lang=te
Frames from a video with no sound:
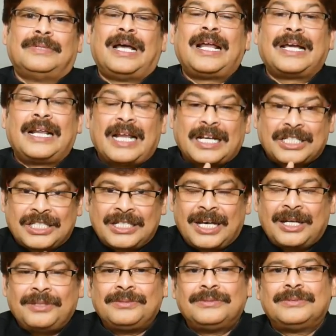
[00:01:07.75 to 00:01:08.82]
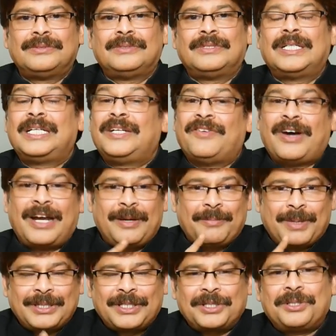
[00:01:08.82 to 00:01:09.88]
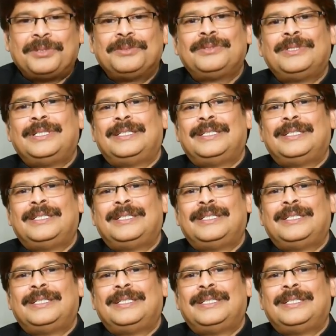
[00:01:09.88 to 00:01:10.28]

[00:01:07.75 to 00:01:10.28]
అలాగే లక్షణాలు నివారణ పద్ధతులు